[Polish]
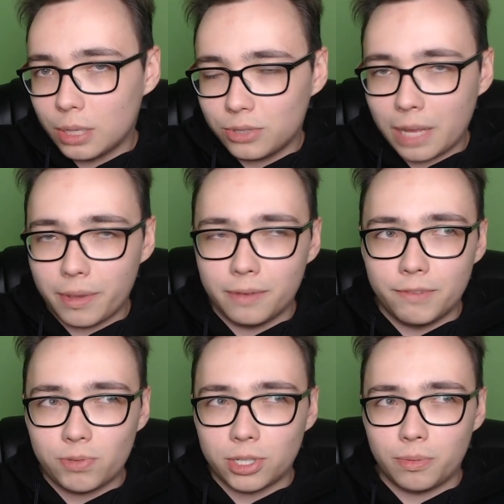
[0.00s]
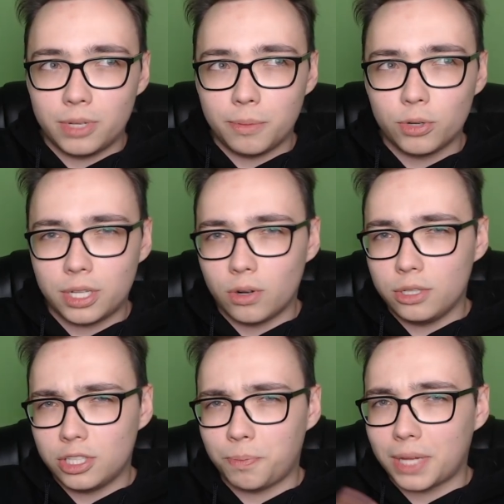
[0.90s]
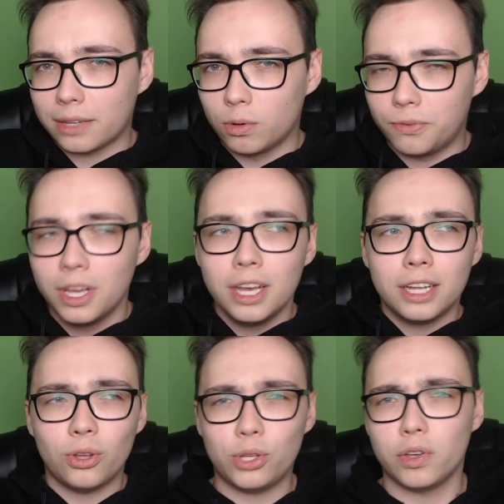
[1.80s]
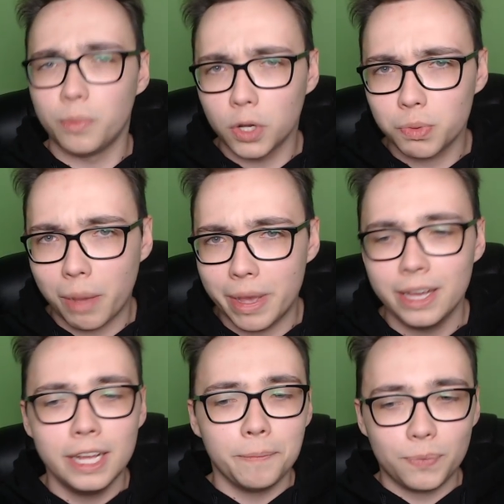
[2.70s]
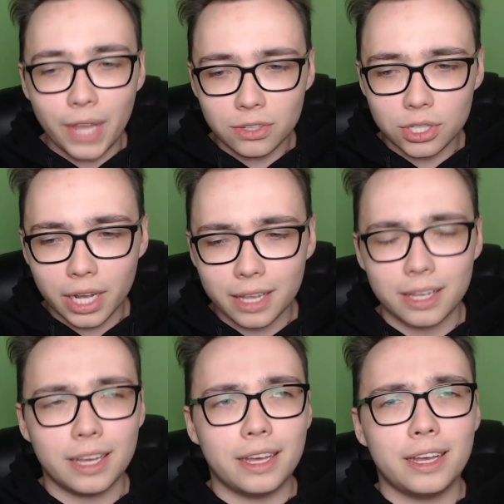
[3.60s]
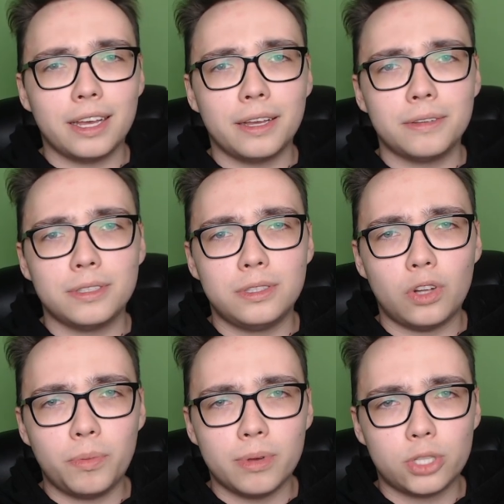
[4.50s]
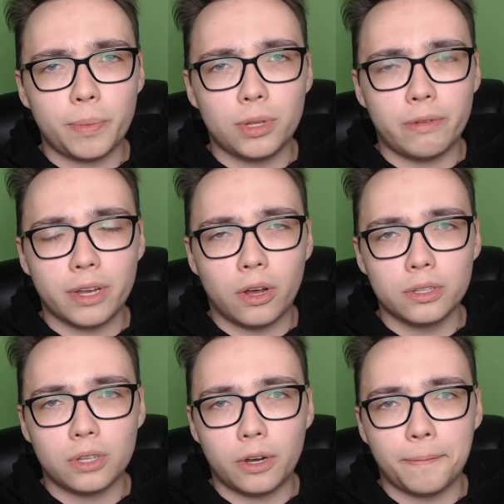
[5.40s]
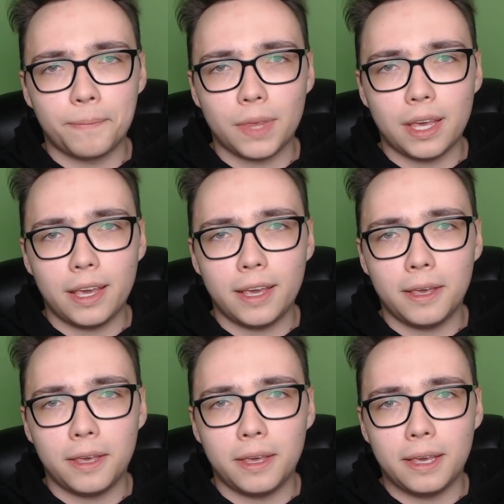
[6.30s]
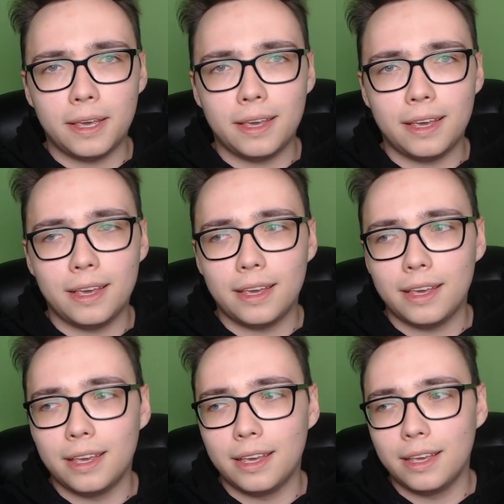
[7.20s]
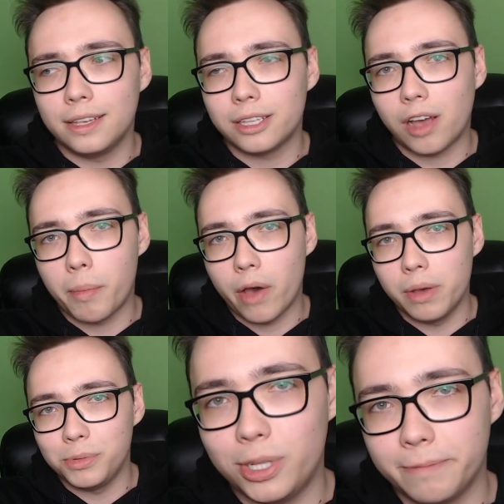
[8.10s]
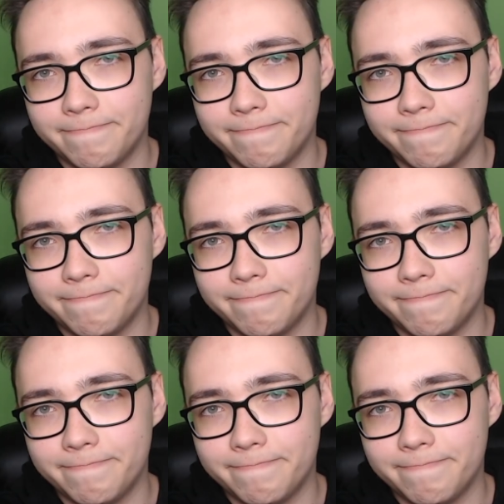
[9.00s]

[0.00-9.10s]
przynajmniej wysłać, żeby nie mógł się rozliczyć z podatków. No i to by było słabe. Tak czy siak, yy, zrobiłem sobie nowe konto i załamałem się.